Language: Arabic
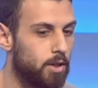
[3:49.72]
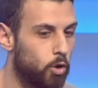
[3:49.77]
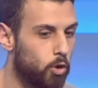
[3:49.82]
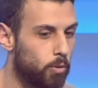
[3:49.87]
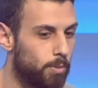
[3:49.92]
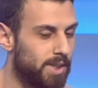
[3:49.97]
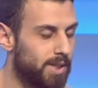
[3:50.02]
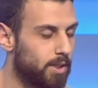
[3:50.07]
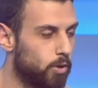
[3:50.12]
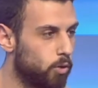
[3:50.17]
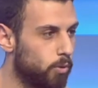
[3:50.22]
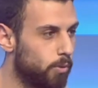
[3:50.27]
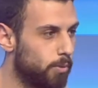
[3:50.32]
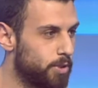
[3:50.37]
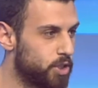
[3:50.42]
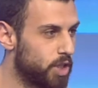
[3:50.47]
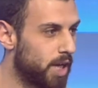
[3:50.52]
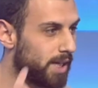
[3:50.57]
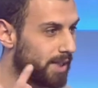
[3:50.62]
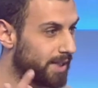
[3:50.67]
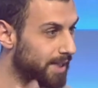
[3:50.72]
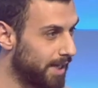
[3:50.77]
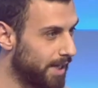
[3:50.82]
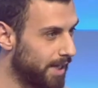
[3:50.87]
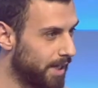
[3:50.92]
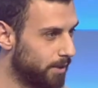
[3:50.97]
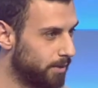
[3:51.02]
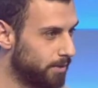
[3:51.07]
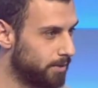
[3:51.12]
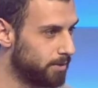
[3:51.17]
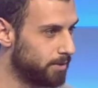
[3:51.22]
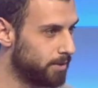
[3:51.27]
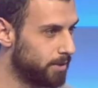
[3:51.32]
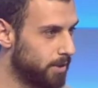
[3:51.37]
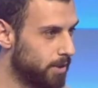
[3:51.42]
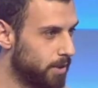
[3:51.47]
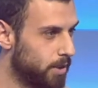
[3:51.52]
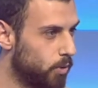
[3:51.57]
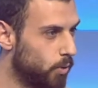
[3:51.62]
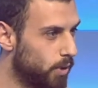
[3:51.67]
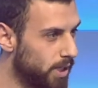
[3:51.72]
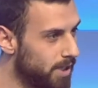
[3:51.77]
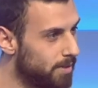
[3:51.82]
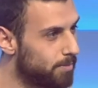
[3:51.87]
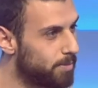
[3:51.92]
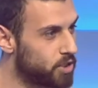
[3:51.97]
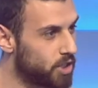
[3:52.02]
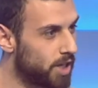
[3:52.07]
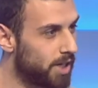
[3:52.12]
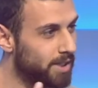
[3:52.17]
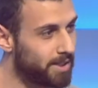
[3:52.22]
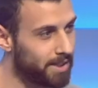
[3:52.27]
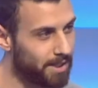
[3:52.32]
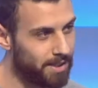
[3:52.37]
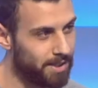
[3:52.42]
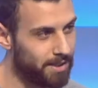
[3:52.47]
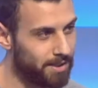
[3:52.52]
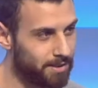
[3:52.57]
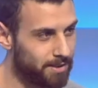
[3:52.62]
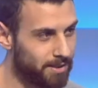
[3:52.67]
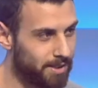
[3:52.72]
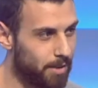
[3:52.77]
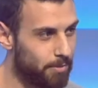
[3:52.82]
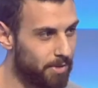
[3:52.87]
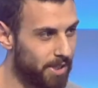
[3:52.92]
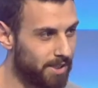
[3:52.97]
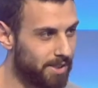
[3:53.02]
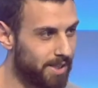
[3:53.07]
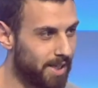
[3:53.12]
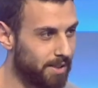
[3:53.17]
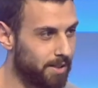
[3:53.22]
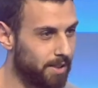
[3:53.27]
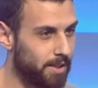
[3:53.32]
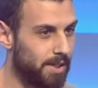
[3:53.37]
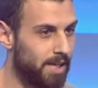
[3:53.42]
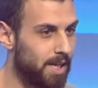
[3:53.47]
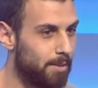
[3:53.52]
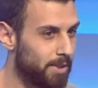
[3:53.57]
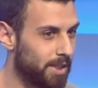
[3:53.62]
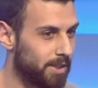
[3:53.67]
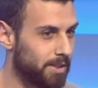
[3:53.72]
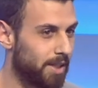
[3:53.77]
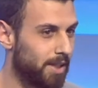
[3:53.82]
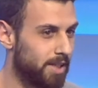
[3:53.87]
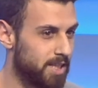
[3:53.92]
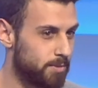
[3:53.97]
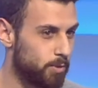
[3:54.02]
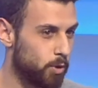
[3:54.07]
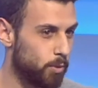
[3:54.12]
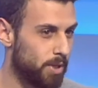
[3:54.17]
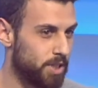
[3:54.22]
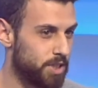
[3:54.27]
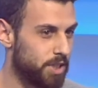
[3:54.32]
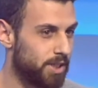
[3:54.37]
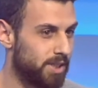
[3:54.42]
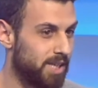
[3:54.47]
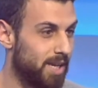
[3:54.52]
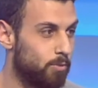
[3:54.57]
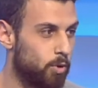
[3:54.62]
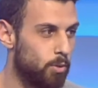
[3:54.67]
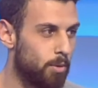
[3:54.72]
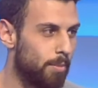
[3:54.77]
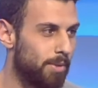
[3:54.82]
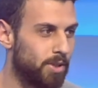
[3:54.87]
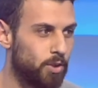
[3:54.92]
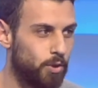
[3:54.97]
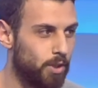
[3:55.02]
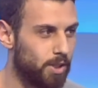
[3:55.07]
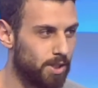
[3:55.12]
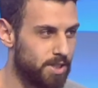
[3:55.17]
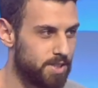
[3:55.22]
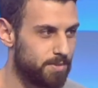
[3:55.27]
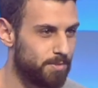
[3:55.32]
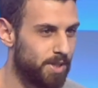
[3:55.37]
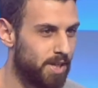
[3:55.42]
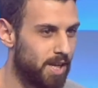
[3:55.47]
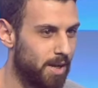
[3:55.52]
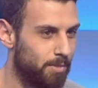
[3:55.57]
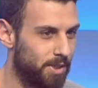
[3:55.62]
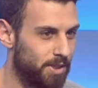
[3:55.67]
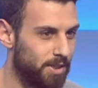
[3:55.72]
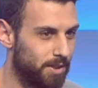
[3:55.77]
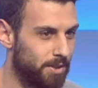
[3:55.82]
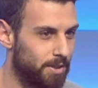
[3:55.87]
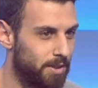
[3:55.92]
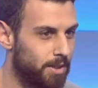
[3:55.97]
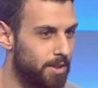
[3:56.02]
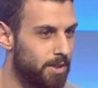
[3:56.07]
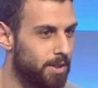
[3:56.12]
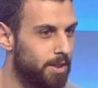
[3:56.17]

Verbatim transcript: هو بت... هو بشرط عليها وهي بتشرط عليه كمان تكنيكلي هي بدها تتخلص منه ب 10 ايام هو ما بده يخلص منها ابدا شرط من